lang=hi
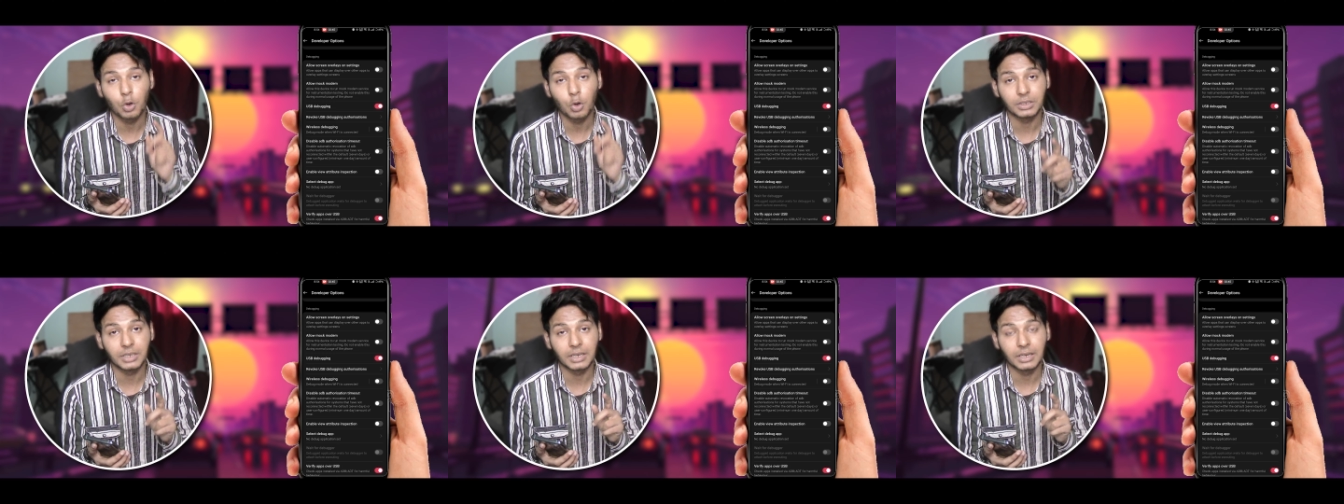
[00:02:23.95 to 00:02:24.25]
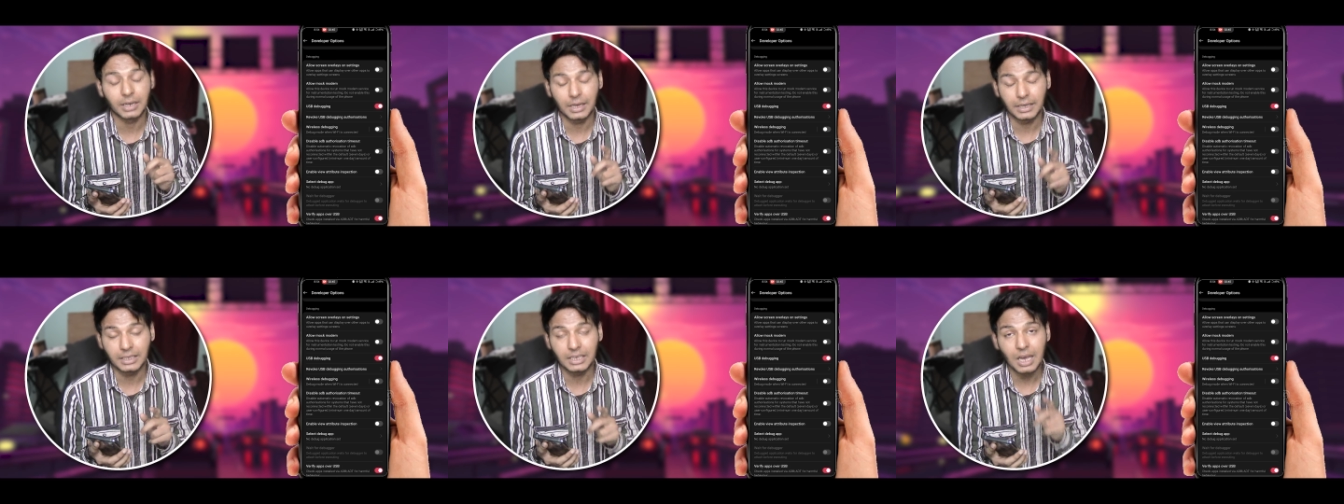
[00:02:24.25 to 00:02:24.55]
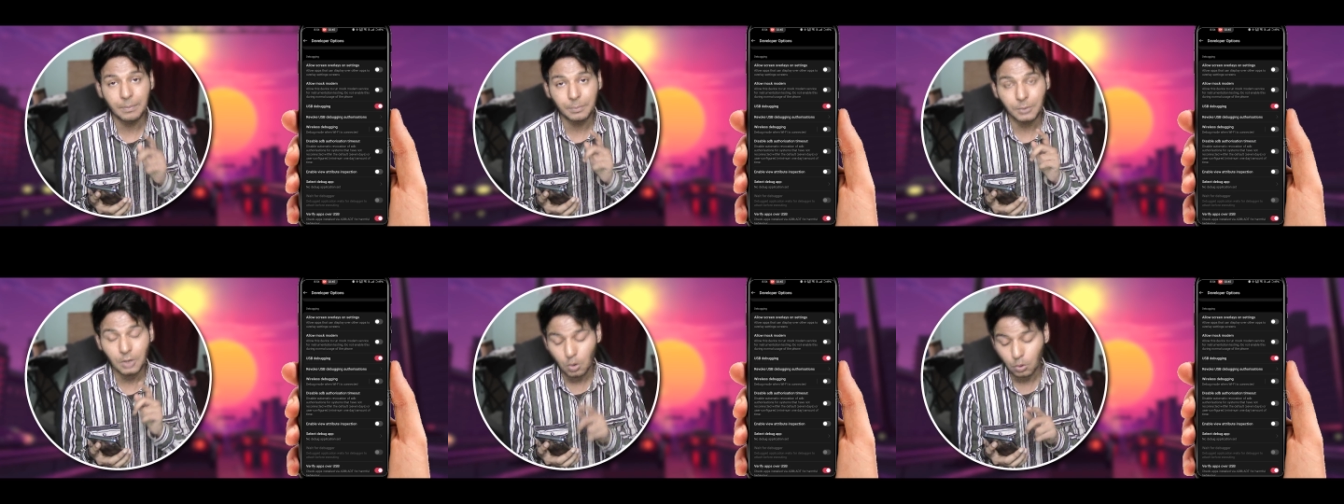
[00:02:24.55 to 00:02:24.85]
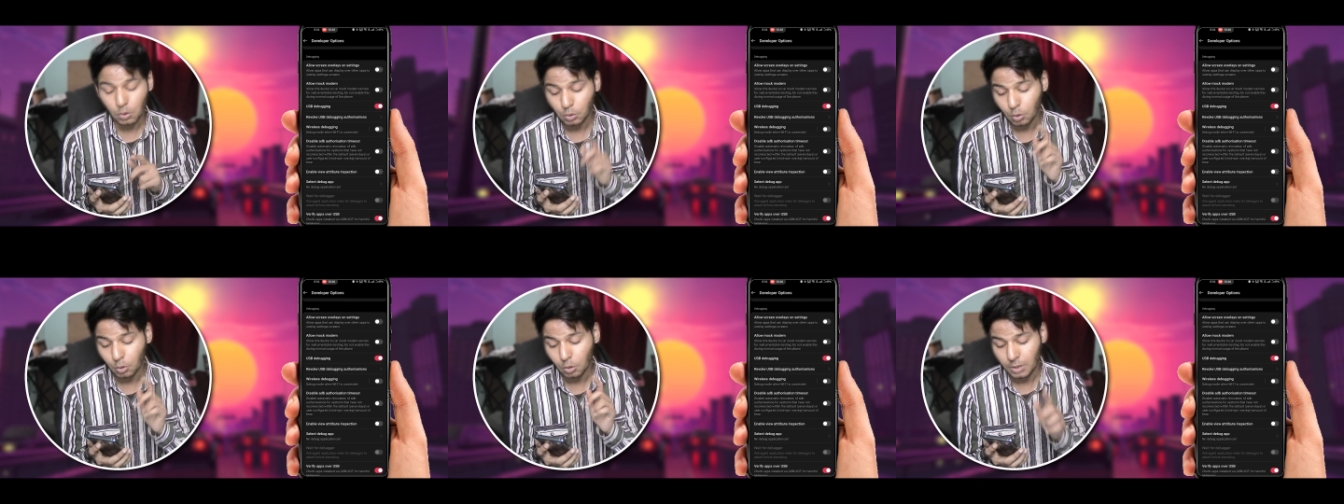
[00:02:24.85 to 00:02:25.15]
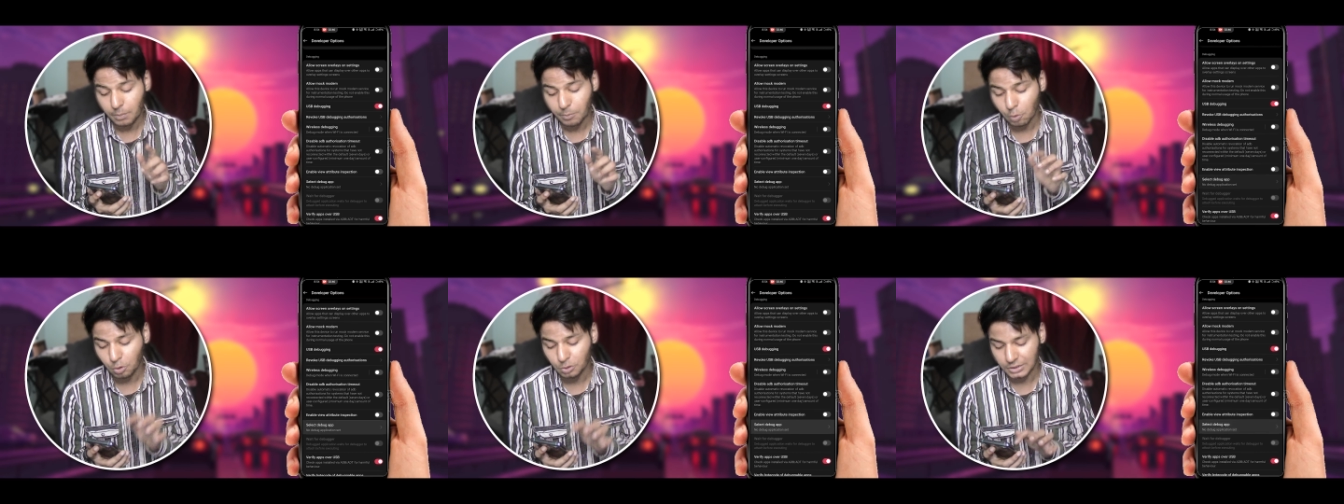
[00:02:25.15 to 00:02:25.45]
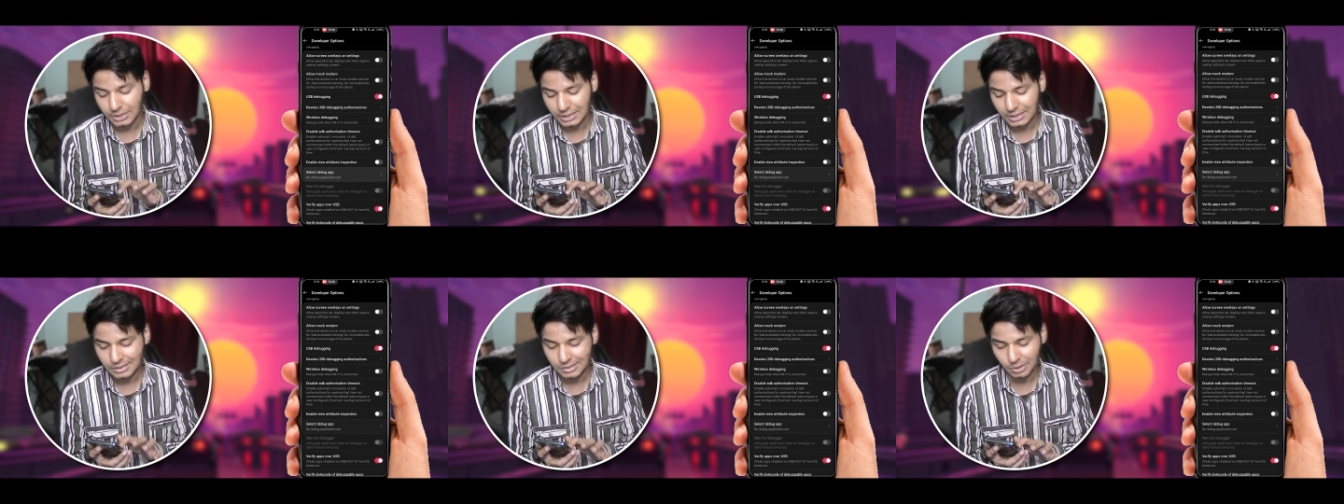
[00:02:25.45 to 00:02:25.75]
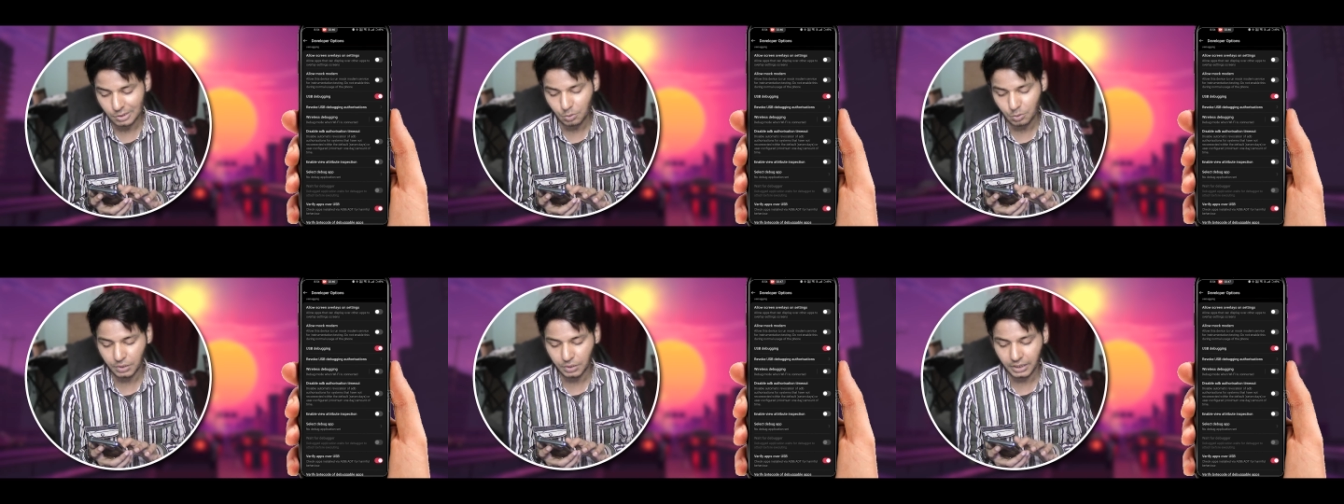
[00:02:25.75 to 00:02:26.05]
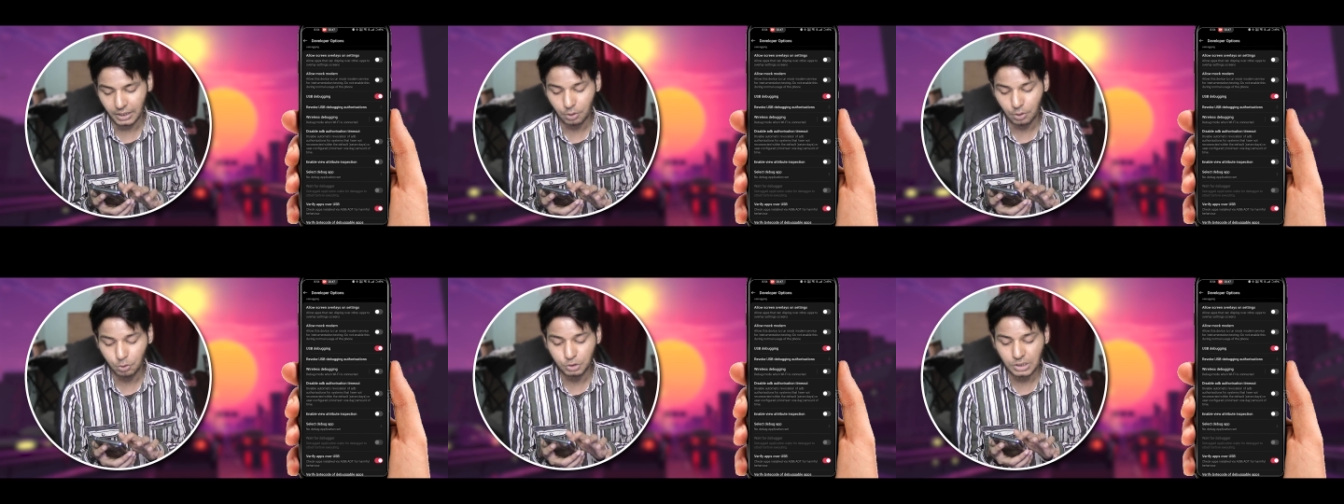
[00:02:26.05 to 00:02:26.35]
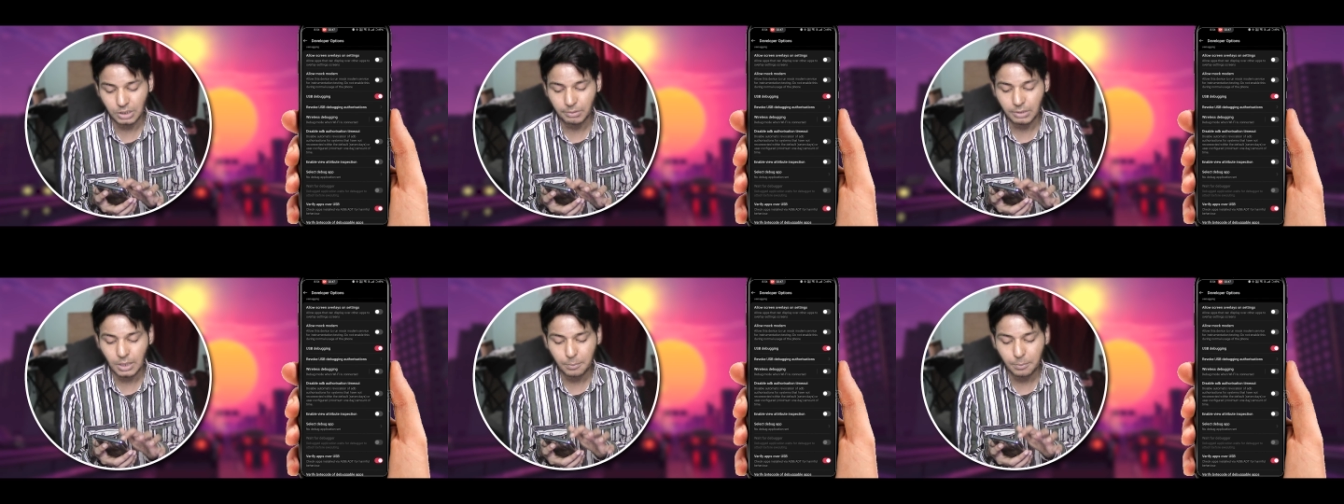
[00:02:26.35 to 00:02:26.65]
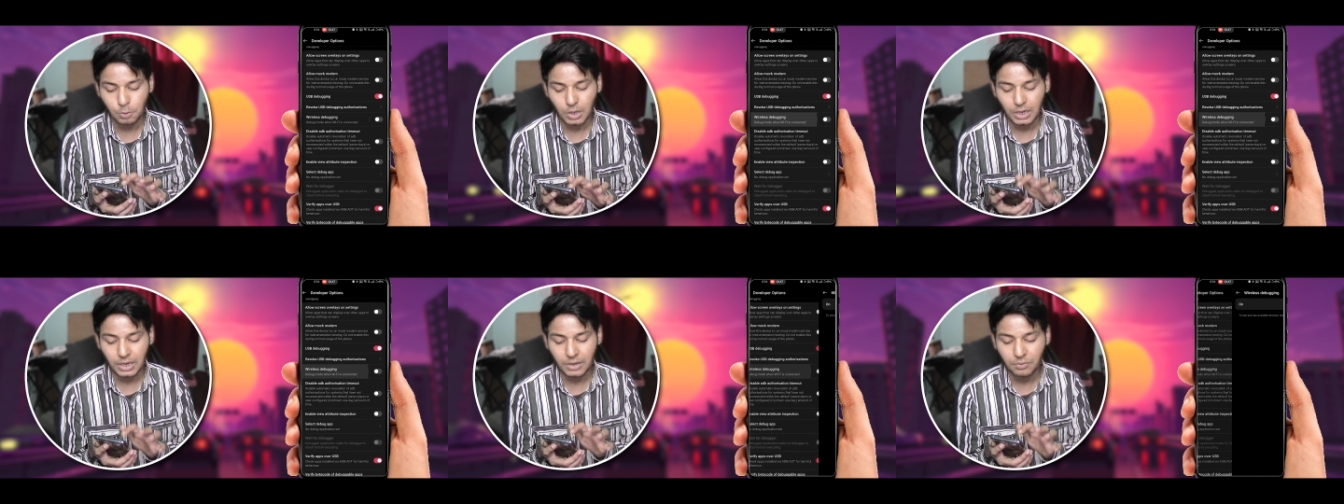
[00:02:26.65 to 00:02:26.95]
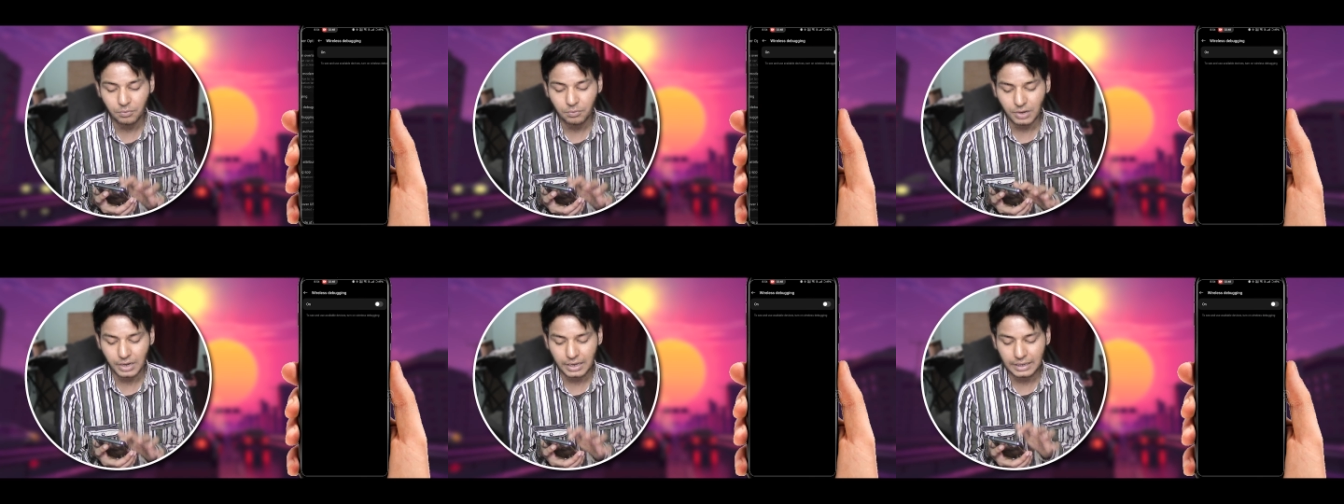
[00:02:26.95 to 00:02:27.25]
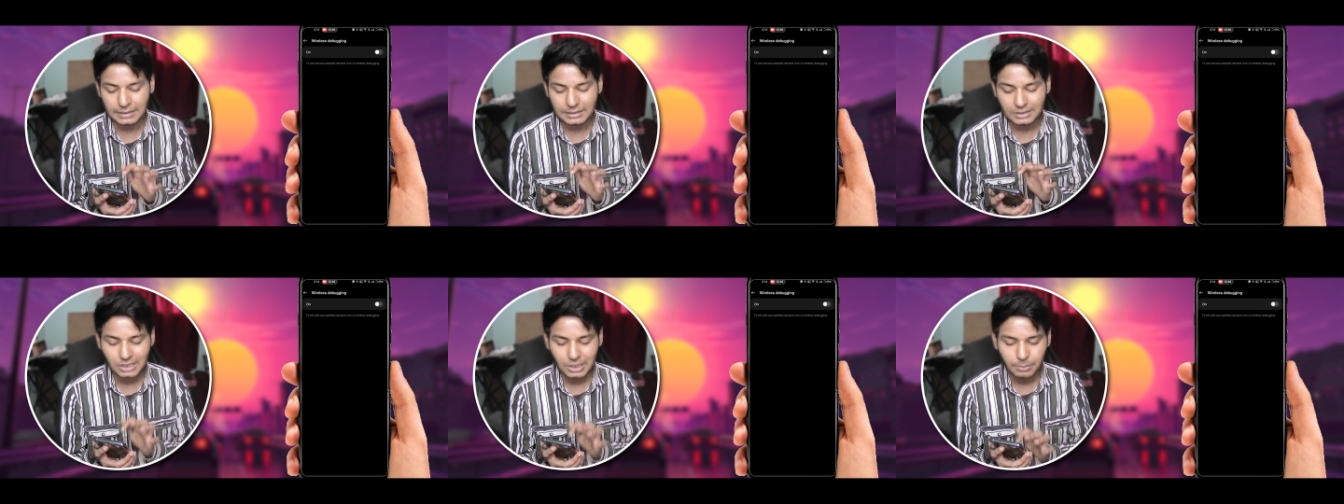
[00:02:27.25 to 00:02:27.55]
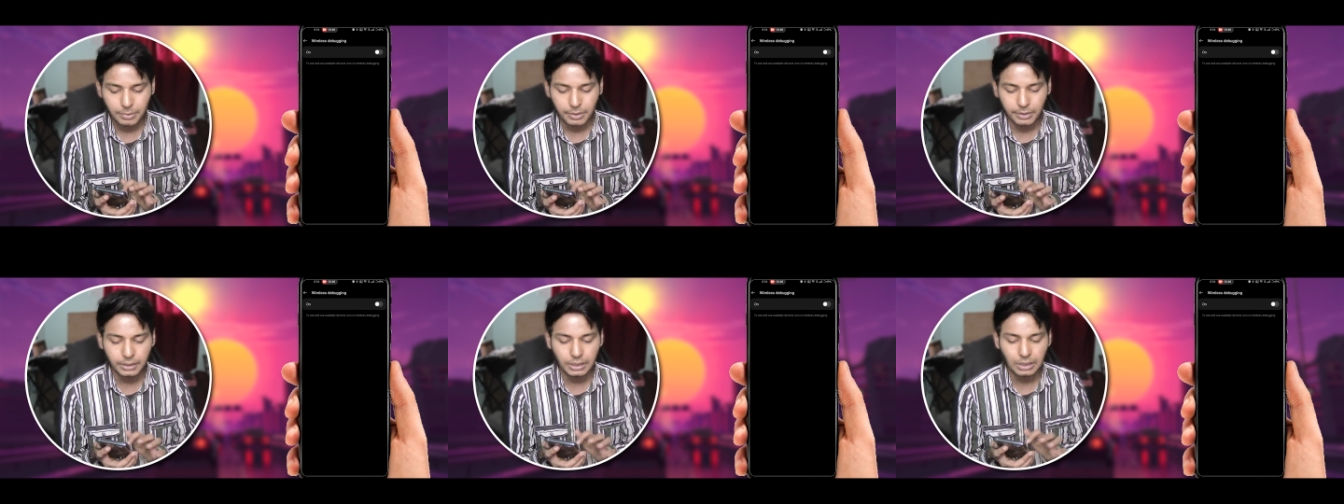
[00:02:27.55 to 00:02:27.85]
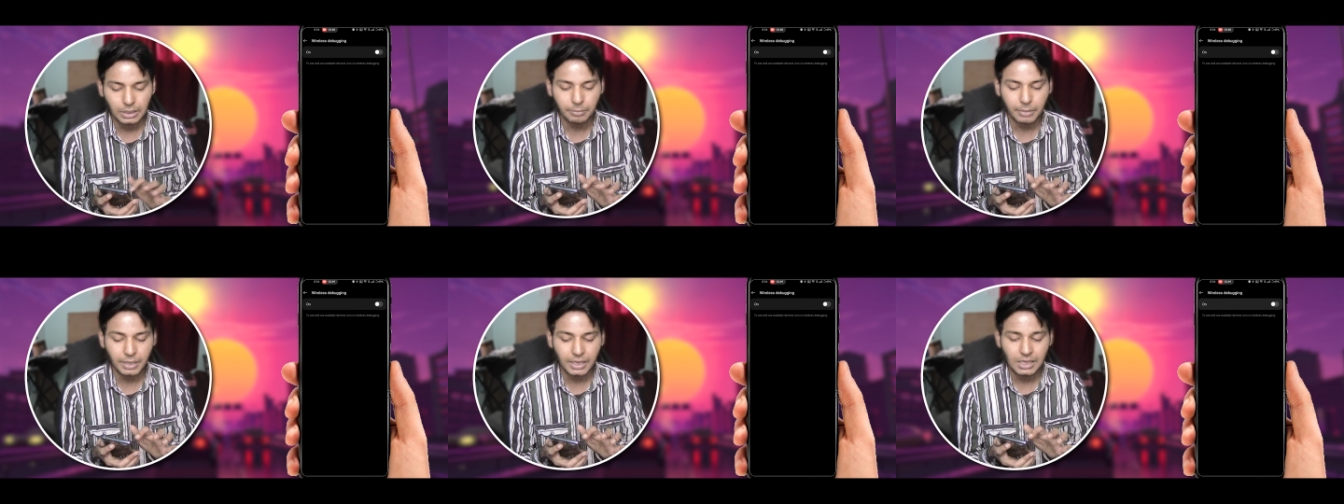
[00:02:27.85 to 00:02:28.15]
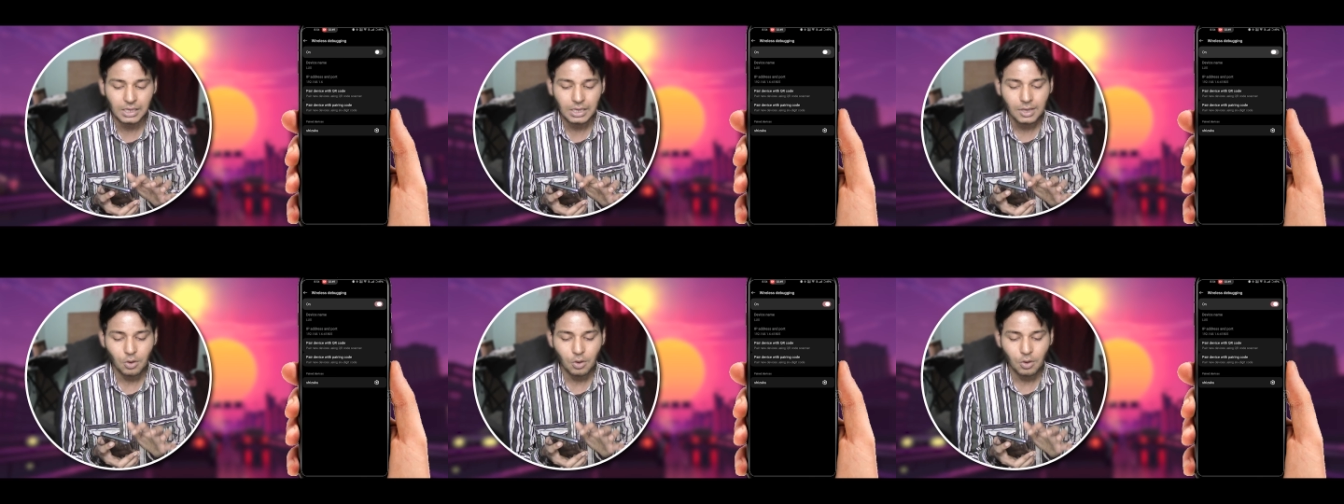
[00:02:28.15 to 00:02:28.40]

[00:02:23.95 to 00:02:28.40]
ऑन करना है ये आपका ऑन होना बहुत ज़्यादा ज़रूरी है उसके बाद आपको आना है वायरलेस डी में